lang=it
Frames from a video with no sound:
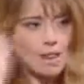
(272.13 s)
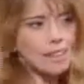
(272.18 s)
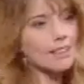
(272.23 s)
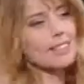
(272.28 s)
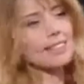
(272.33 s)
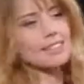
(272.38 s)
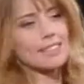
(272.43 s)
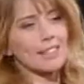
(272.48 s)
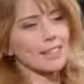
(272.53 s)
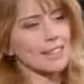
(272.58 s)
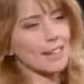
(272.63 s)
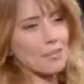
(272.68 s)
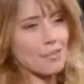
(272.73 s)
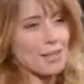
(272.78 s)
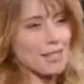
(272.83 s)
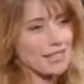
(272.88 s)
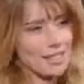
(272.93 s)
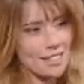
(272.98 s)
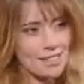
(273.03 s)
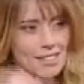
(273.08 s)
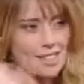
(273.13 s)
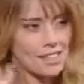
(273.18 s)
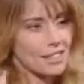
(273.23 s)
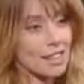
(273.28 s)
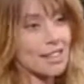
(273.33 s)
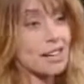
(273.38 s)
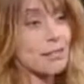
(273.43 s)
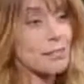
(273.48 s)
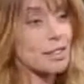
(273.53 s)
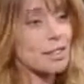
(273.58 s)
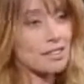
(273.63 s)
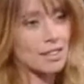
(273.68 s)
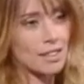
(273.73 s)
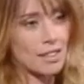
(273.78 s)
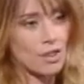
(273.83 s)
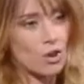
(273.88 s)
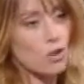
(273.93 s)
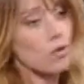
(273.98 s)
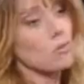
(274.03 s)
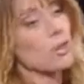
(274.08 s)
anche esternamente,
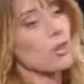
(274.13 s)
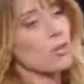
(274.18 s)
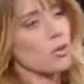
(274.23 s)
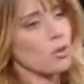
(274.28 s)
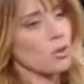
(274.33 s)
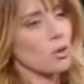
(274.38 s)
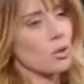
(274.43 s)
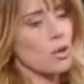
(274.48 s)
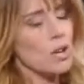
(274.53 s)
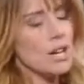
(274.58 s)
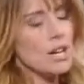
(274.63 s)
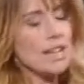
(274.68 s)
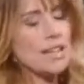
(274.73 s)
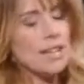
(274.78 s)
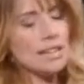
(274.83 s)
esteticamente come loro,